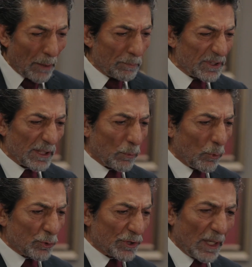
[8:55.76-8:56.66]
yapmayacağım.
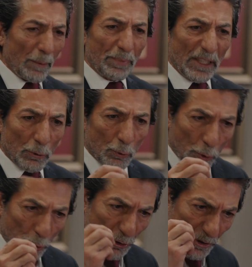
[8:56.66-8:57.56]
Ozan'a bir
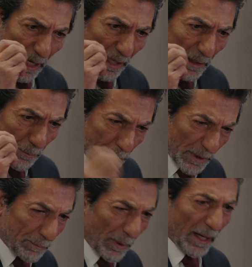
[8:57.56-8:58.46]
kuruş dahi
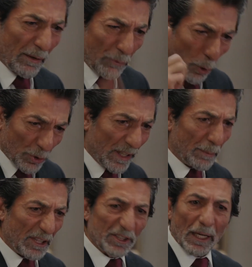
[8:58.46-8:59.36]
bir para
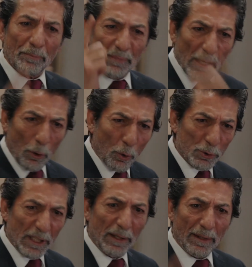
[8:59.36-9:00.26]
ödemeyeceğim. Ne
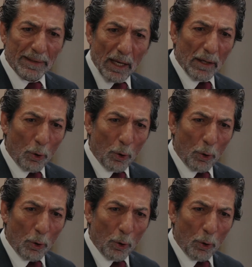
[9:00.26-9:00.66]
Ozan'a ne